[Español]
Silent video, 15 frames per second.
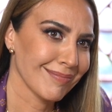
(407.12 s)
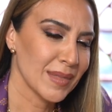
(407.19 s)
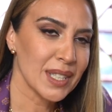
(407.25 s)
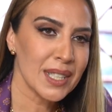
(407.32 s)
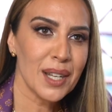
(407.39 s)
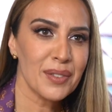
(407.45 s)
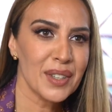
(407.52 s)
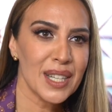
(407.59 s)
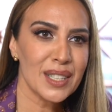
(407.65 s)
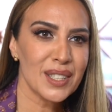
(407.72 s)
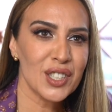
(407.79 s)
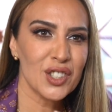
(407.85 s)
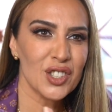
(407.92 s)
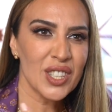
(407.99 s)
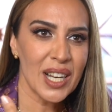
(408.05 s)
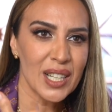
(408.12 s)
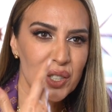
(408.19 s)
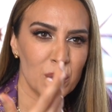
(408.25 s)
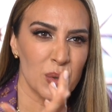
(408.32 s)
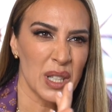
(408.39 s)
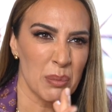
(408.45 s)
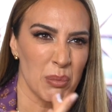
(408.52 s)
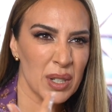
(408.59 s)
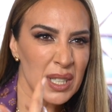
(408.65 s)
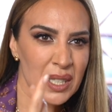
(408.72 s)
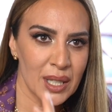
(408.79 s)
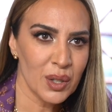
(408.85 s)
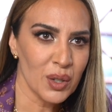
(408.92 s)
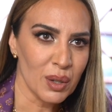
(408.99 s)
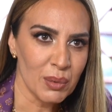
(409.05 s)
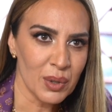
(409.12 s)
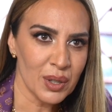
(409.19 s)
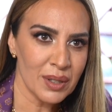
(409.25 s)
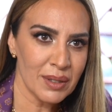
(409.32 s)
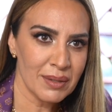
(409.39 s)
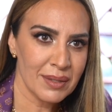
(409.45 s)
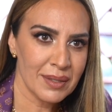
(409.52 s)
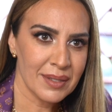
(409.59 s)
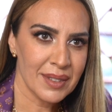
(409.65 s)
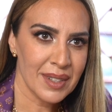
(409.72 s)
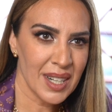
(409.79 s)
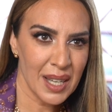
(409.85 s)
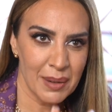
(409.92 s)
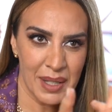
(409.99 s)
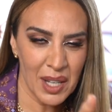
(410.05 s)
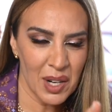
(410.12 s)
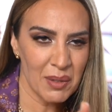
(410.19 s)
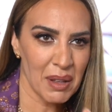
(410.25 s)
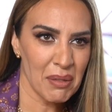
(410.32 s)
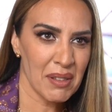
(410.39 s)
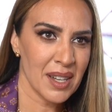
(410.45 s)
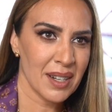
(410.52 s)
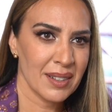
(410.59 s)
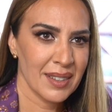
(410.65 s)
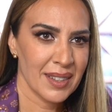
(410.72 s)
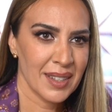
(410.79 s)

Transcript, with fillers: Es que al final, si no sales tú y te pones incómodo, la vida lo va a hacer.